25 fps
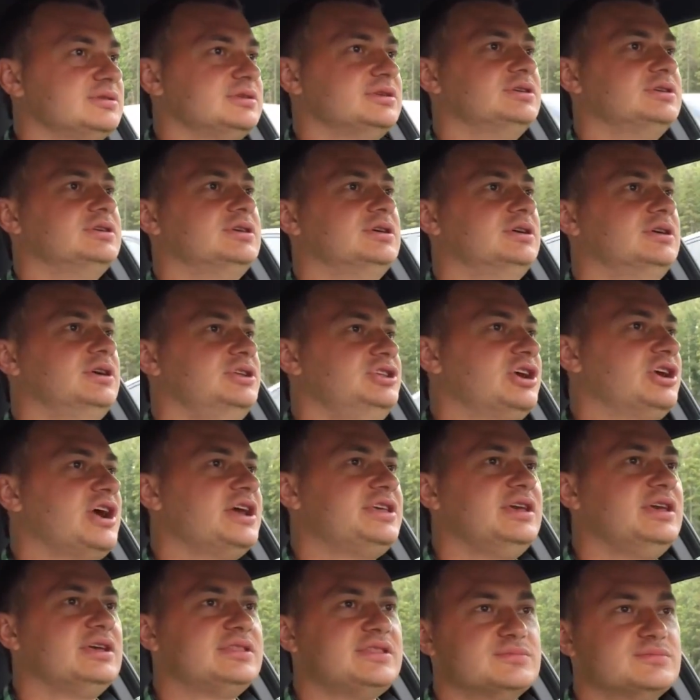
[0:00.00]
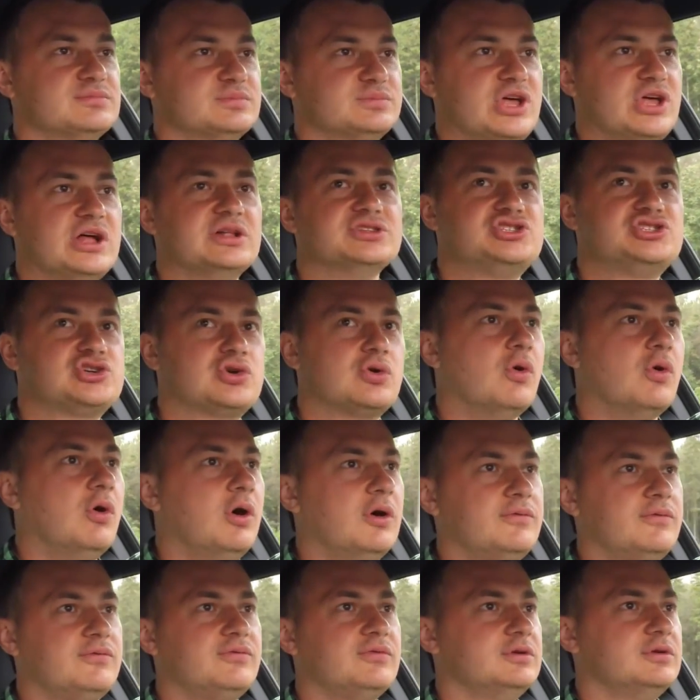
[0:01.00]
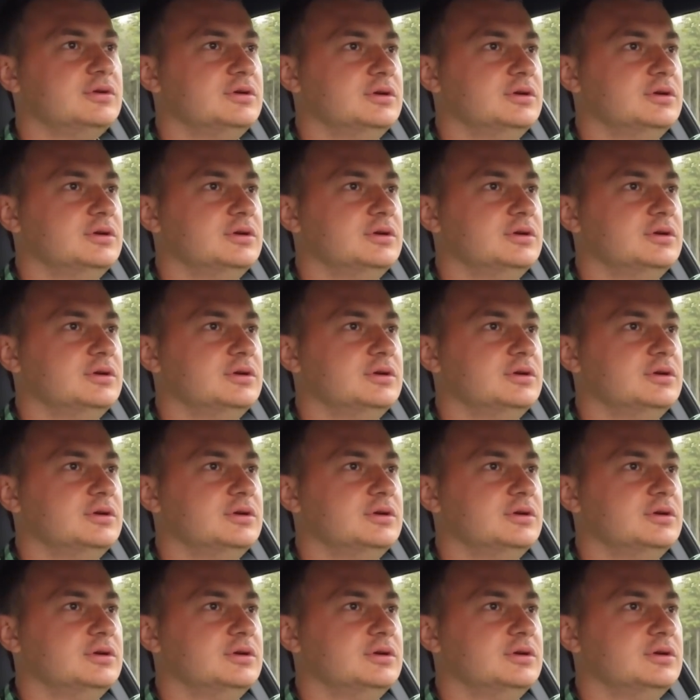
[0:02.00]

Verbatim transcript: Э, никаких там толчков